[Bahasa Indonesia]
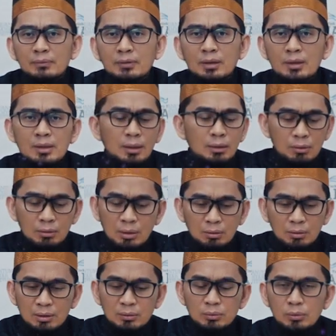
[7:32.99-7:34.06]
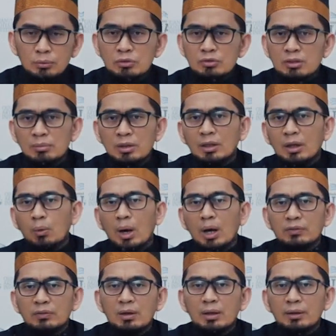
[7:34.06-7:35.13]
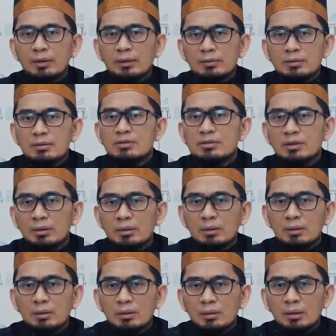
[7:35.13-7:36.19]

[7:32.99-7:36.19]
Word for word: Jadi kalau orang-orang dulu tuh sami'na wa ata'na, selesai.